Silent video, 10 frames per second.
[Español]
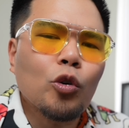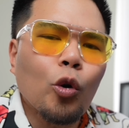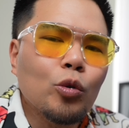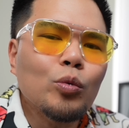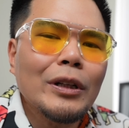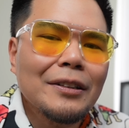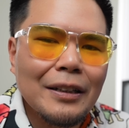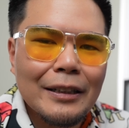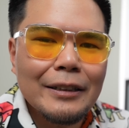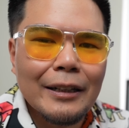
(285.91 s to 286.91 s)
con un
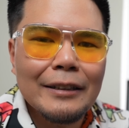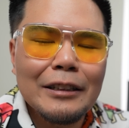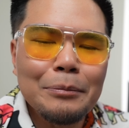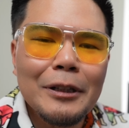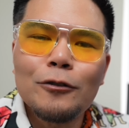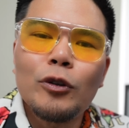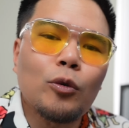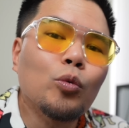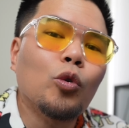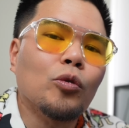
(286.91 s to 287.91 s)
excelente rendimiento y
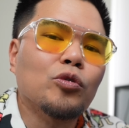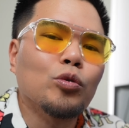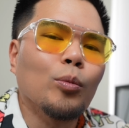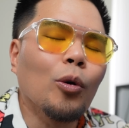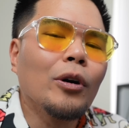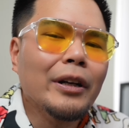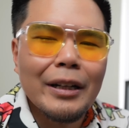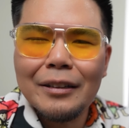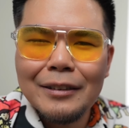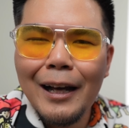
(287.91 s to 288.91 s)
con un consumo
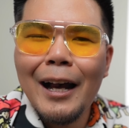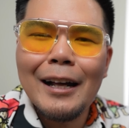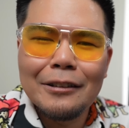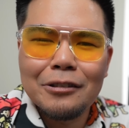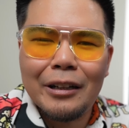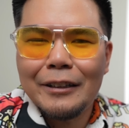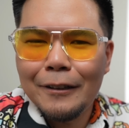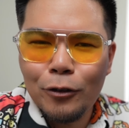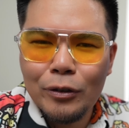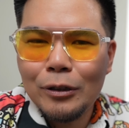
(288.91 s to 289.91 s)
que está
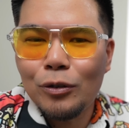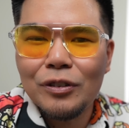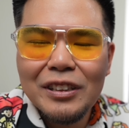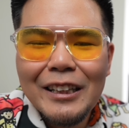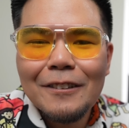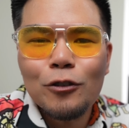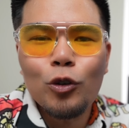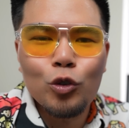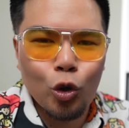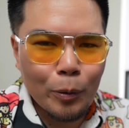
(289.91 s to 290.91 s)
alrededor de los
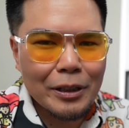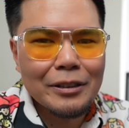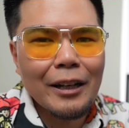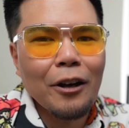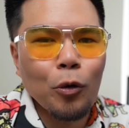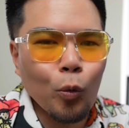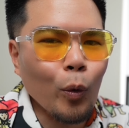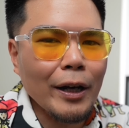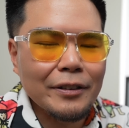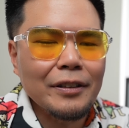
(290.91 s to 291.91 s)
190
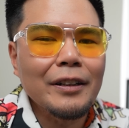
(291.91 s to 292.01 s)
watts.